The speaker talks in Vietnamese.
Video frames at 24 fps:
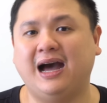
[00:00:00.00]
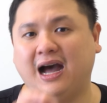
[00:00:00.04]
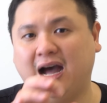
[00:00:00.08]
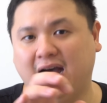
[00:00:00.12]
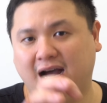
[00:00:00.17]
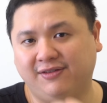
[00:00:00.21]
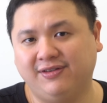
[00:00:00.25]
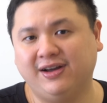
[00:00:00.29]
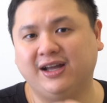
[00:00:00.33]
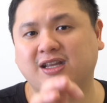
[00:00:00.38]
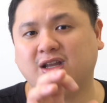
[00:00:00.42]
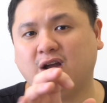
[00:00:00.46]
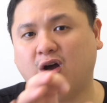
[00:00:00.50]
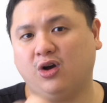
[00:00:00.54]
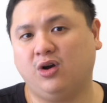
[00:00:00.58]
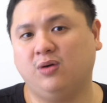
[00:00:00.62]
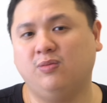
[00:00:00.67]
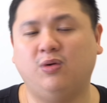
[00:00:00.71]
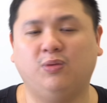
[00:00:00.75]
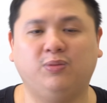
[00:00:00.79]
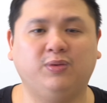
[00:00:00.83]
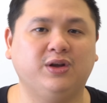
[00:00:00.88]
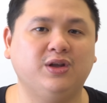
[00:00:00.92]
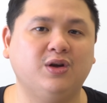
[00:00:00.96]
ở vai trò của
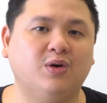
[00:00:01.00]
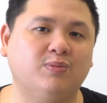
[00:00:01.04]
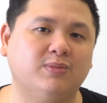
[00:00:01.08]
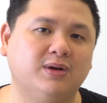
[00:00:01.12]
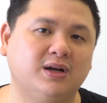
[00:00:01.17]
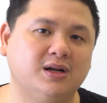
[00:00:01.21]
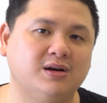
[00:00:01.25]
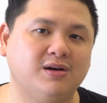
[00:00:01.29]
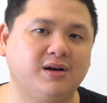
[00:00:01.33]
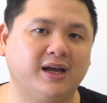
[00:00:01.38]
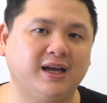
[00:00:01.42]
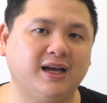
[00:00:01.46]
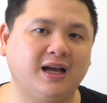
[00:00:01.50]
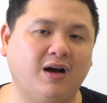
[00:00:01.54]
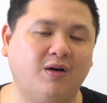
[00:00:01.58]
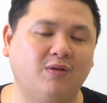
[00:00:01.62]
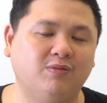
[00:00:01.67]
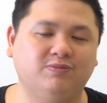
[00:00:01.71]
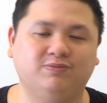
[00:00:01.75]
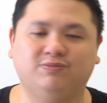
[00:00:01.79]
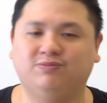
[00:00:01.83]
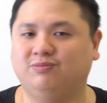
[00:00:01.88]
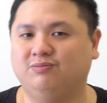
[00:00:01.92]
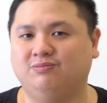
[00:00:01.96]
một người dùng bình thường hay không
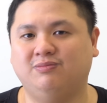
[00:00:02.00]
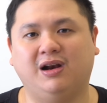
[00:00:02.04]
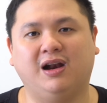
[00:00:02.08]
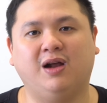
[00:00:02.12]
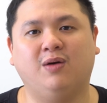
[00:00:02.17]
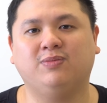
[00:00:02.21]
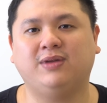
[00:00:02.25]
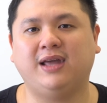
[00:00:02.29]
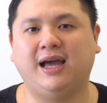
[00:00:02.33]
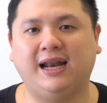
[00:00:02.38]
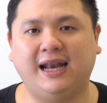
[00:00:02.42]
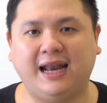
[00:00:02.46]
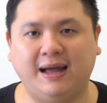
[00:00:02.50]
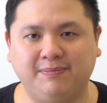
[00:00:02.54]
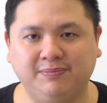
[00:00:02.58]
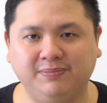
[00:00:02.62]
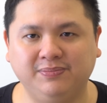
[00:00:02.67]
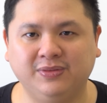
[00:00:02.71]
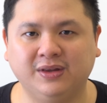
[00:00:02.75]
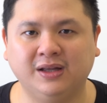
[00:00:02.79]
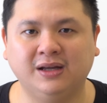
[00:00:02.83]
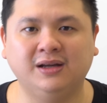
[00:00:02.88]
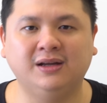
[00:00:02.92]
mình không chắc lắm